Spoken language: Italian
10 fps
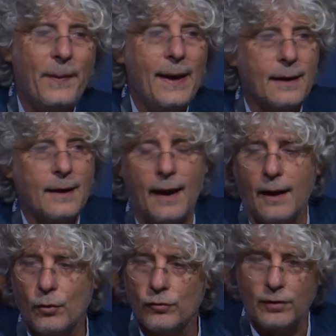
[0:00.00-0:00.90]
perché
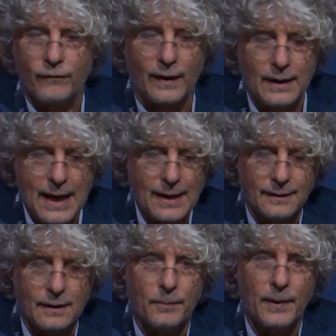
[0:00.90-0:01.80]
non si fa
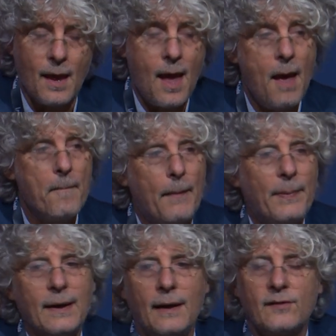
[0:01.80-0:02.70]
niente? Per, ma perché